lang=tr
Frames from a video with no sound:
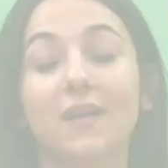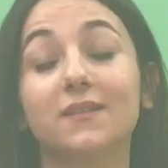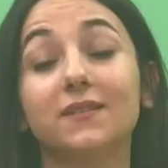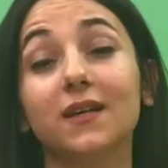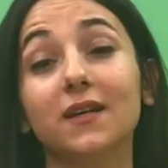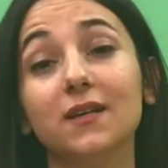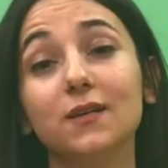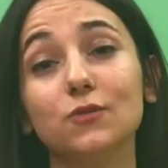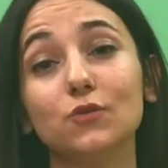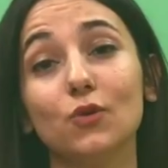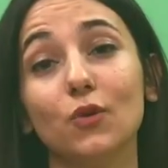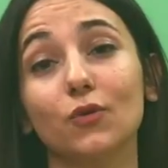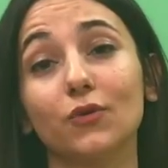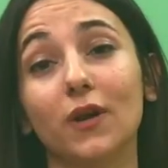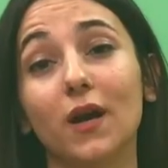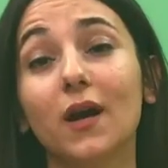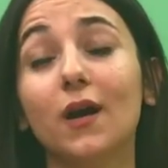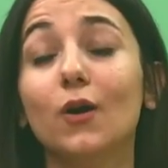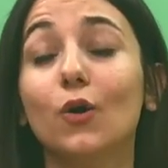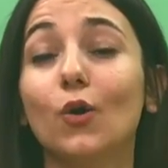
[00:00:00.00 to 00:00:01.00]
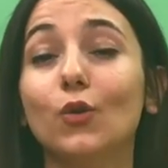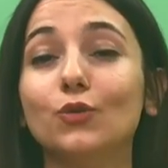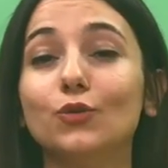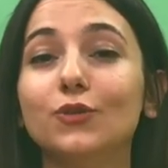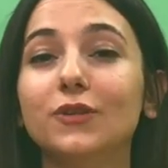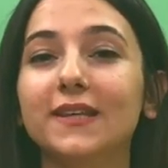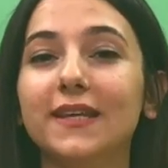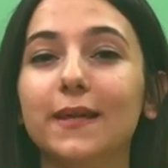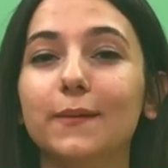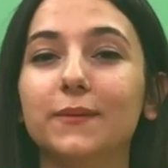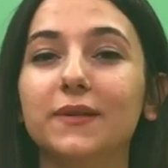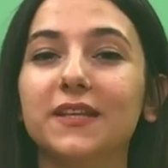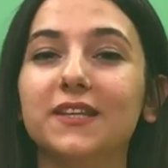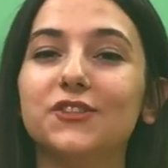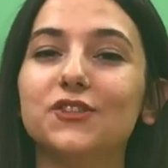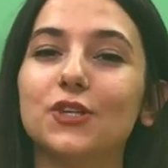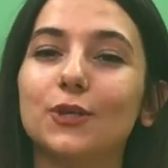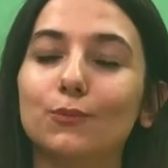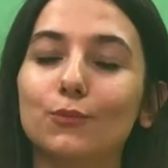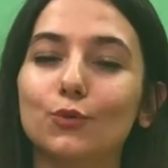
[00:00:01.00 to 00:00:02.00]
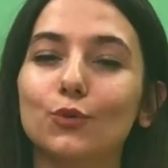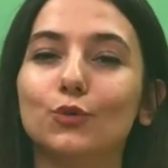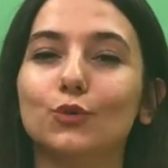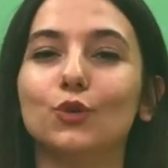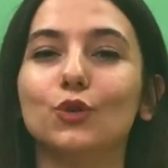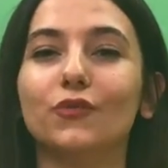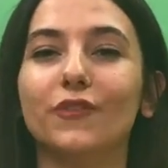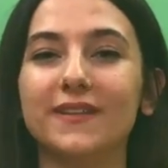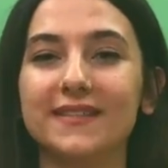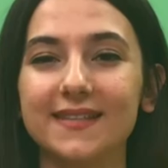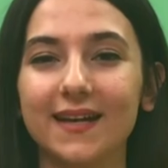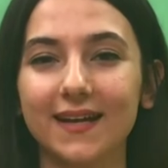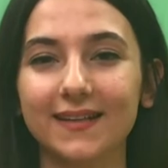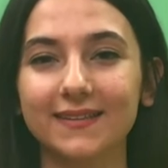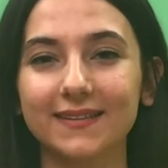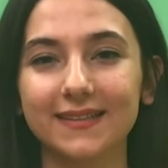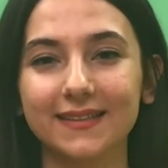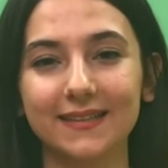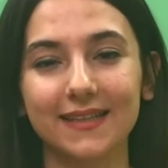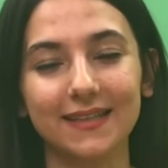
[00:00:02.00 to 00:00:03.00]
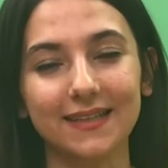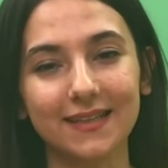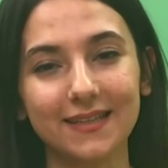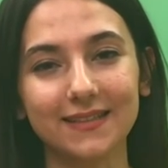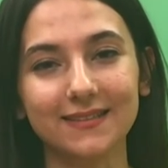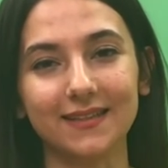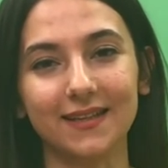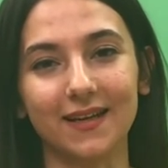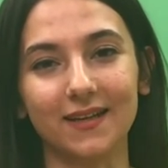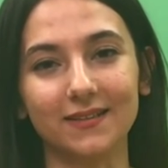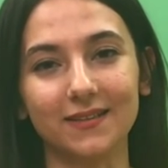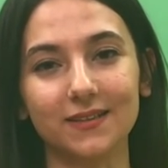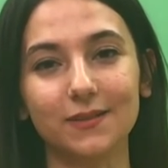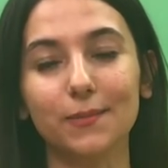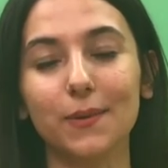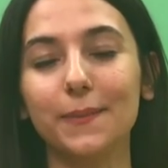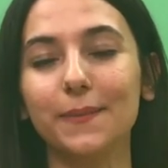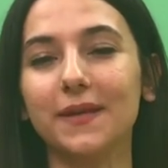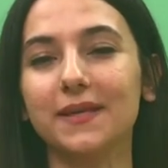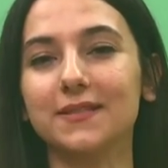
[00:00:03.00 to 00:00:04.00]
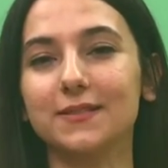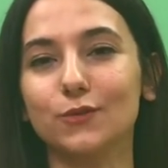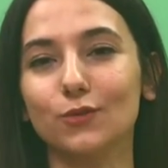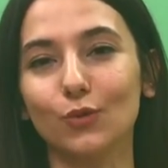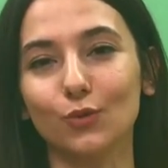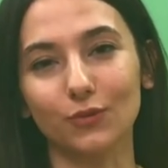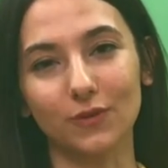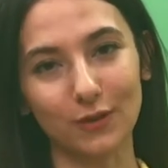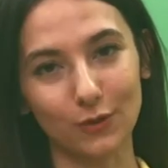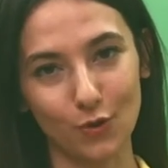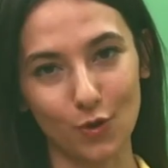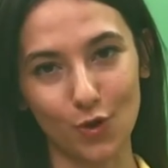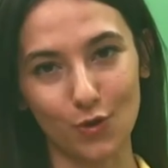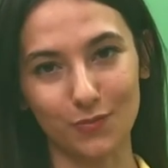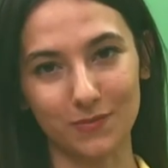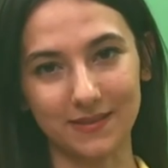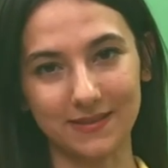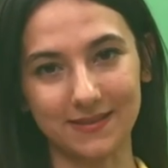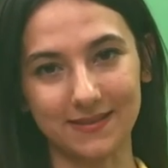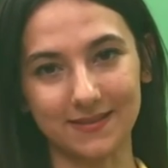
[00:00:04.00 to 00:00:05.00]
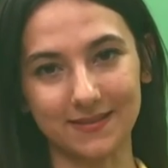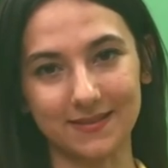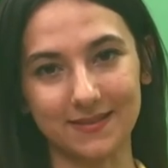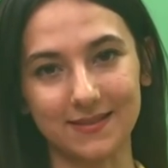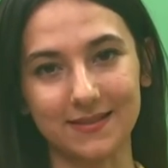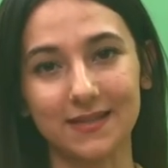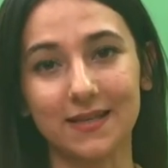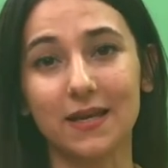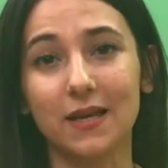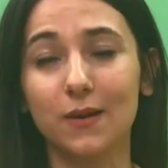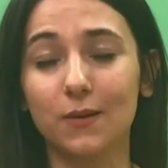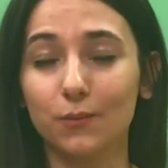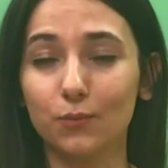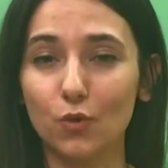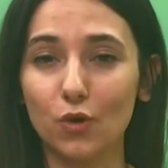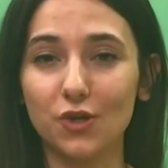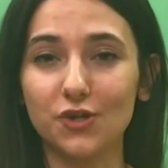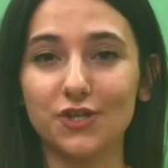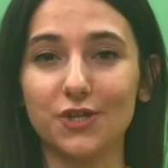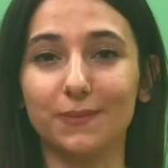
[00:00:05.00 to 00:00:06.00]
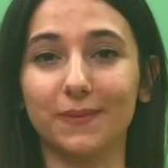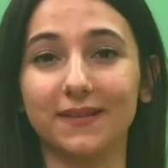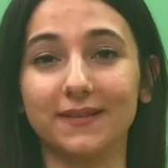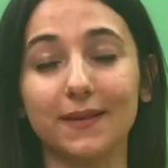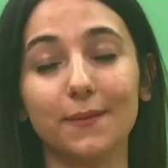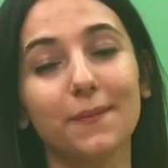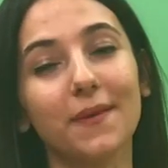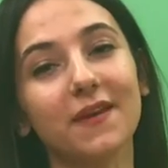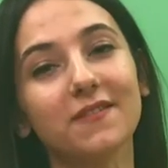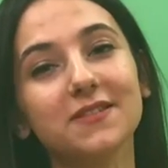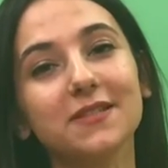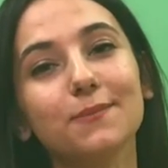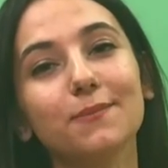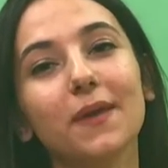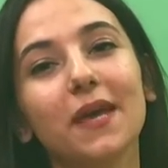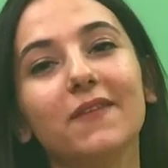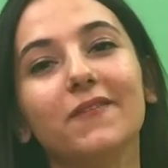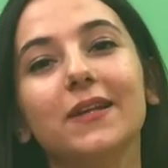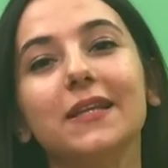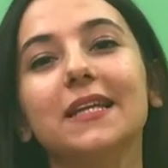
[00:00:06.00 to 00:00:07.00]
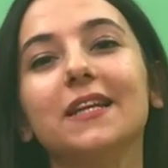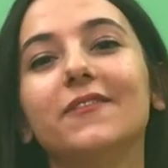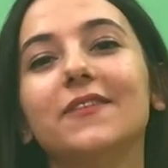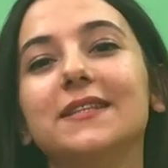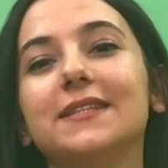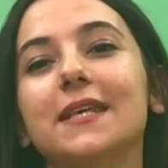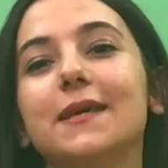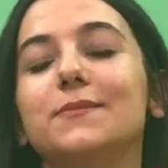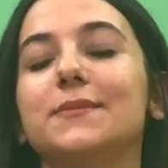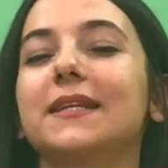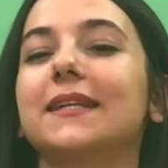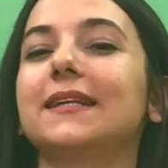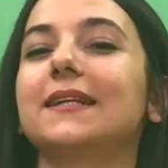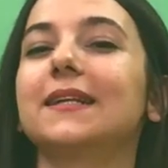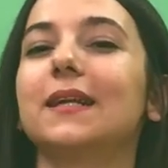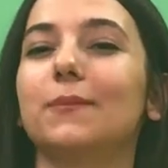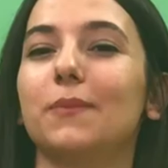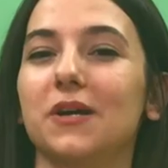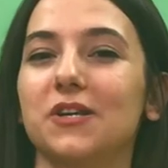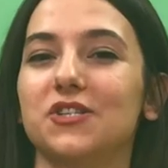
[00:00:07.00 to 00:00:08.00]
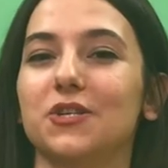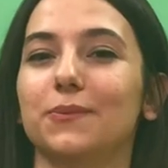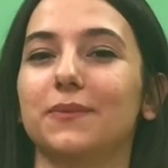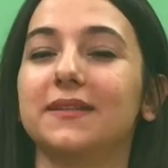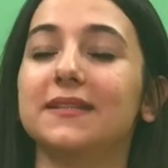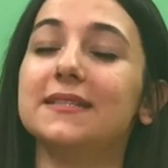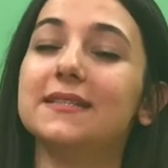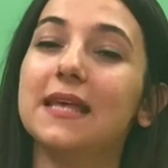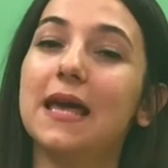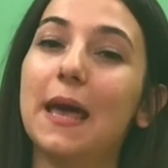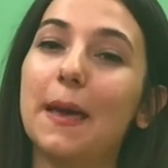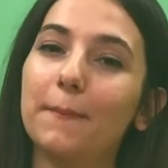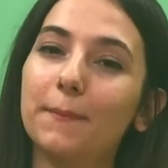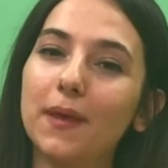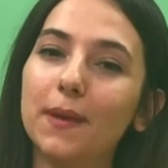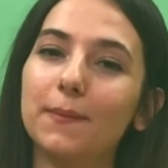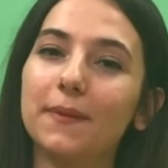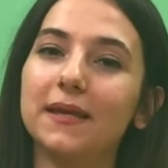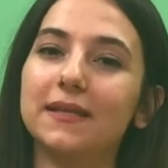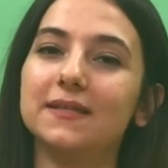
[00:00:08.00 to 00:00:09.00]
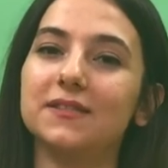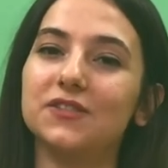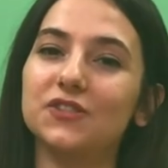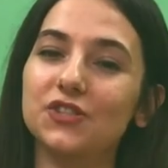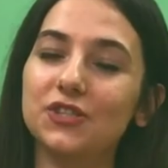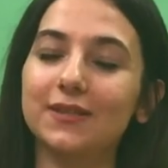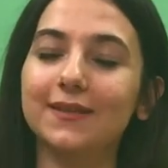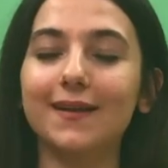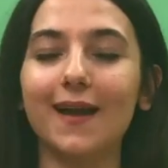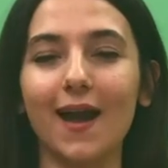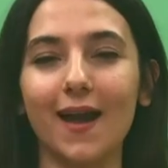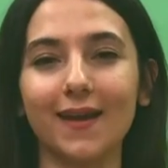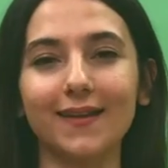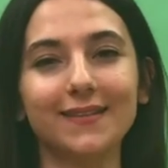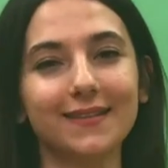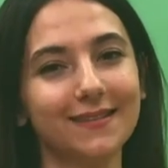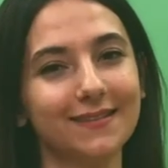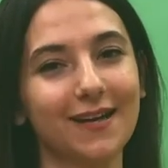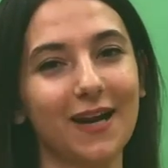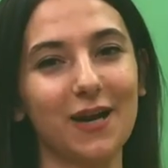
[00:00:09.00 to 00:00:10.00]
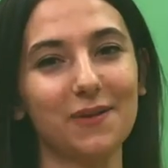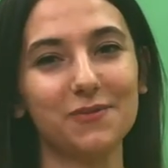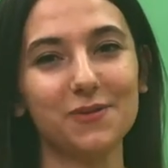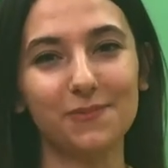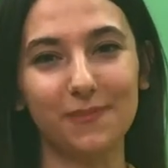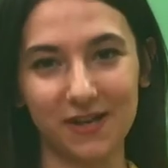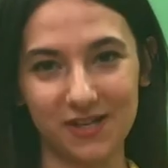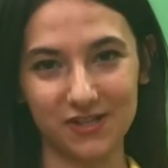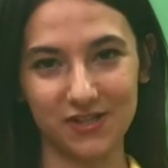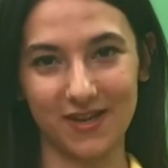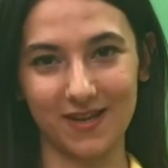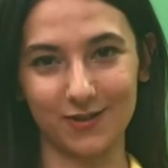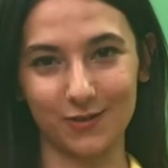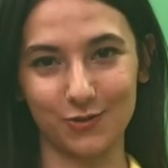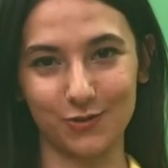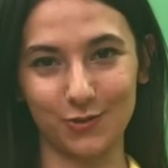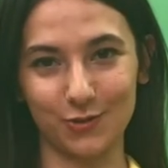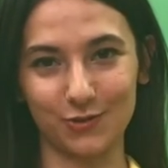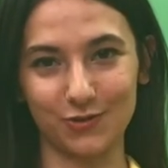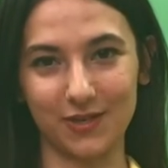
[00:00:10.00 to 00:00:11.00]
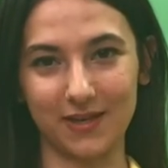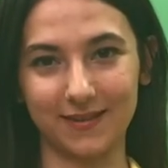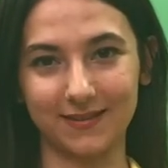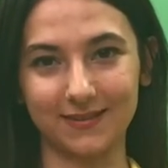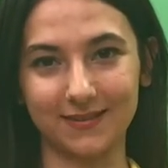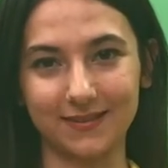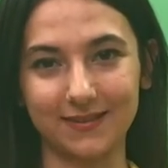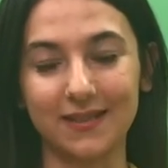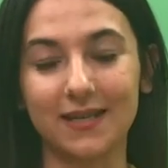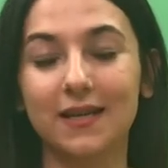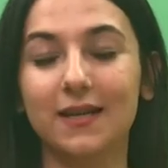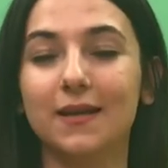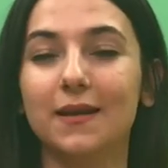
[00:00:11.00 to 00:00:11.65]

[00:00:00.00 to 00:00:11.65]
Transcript: Daha sonra onun yiyebileceği büyüklük ve sertlikteki gıdaları bebeğinizin önüne koymalısınız. Bu aşamada mevsim meyveleri ve sebzeleriyle başlamanız bebeğiniz için gayet ideal bir başlangıç olacaktır.